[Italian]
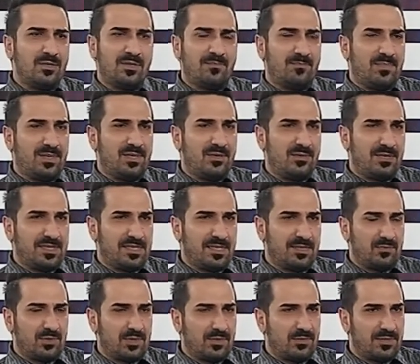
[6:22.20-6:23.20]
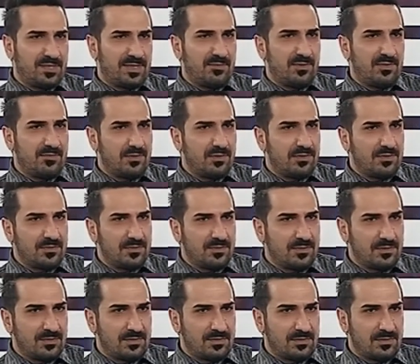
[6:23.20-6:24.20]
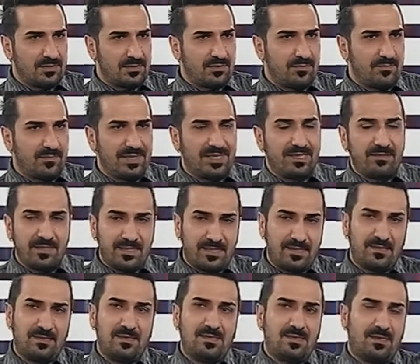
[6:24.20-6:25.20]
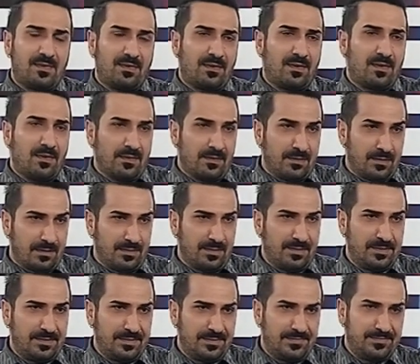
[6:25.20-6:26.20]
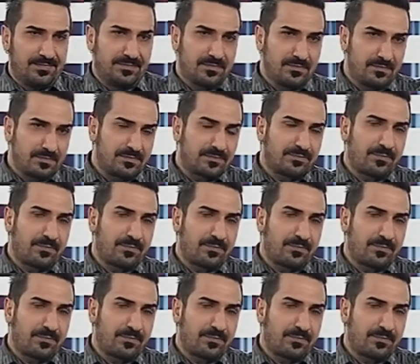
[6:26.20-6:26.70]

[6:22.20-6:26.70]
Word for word: e il pallone siamo due cose proprio completamente distaccate. Certo.